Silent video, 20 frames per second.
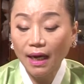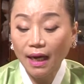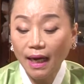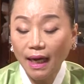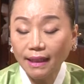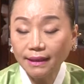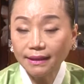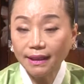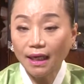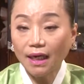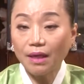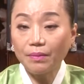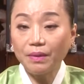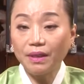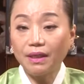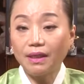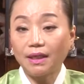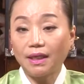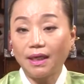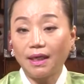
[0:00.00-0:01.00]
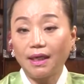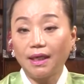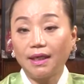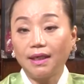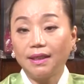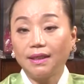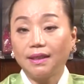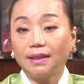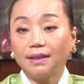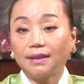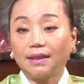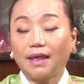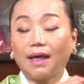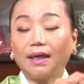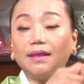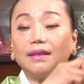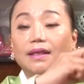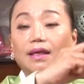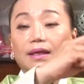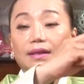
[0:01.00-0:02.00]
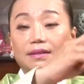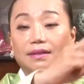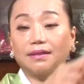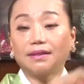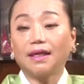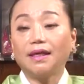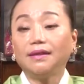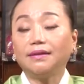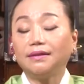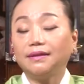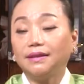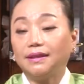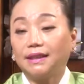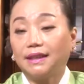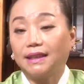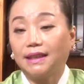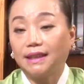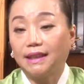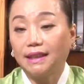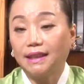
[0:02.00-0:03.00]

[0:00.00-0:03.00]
한 사람이 이렇게 다른 데 가서 살든지